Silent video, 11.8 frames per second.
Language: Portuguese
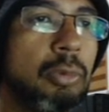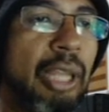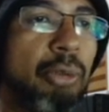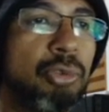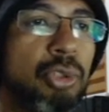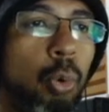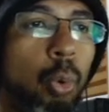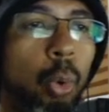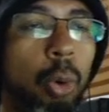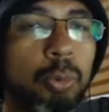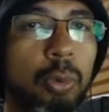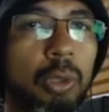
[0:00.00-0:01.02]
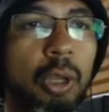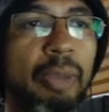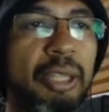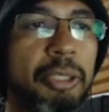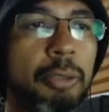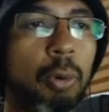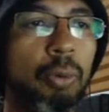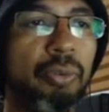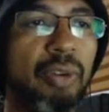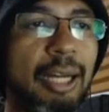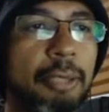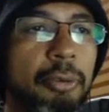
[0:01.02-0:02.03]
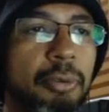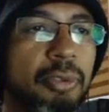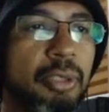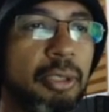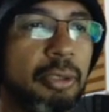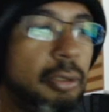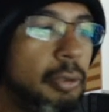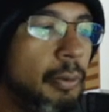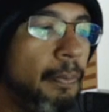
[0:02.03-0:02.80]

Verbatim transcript: tem o seu corpo totalmente engolfado, ou seja,